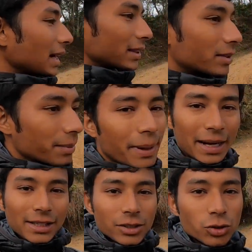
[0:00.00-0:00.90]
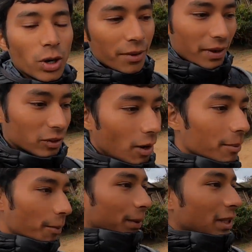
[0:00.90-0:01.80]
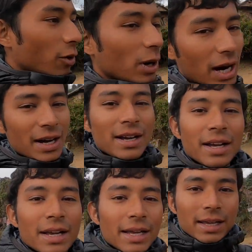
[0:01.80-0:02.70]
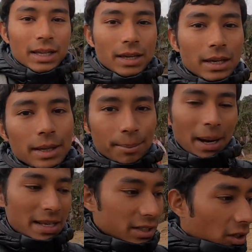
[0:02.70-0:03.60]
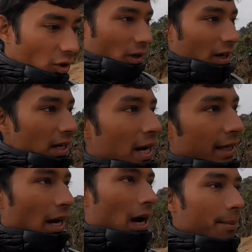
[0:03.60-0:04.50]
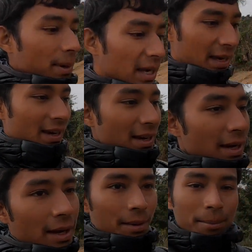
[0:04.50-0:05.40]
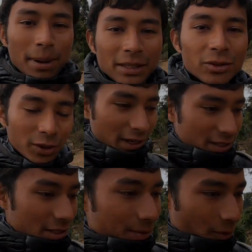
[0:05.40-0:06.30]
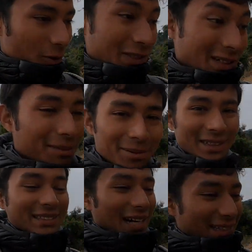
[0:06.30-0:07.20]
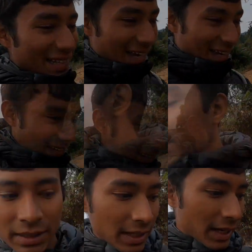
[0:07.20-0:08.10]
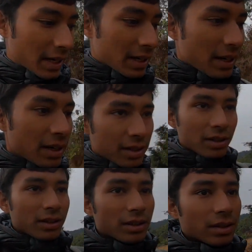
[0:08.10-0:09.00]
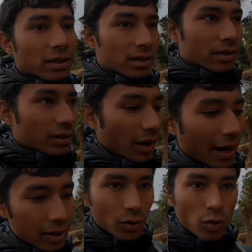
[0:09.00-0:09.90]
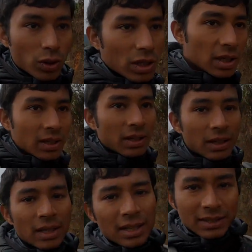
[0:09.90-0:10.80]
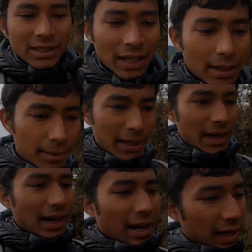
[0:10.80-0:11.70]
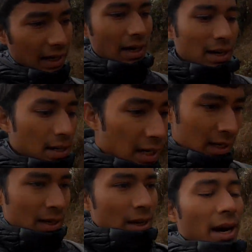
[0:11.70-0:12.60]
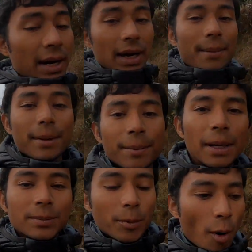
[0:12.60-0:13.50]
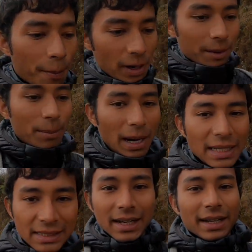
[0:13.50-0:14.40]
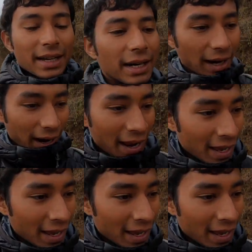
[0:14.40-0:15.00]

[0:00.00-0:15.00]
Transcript: साथ पहले से जुड़े हुए हैं तो आपको पता होगा कि बारिश के दौरान यहाँ पे बस हो या जीप हो सब फंस जाती है इसलिए ट्रैक रूट ज़्यादा बढ़िया रहेगा अगर आपके पास प्रॉपर बारिश का गियर है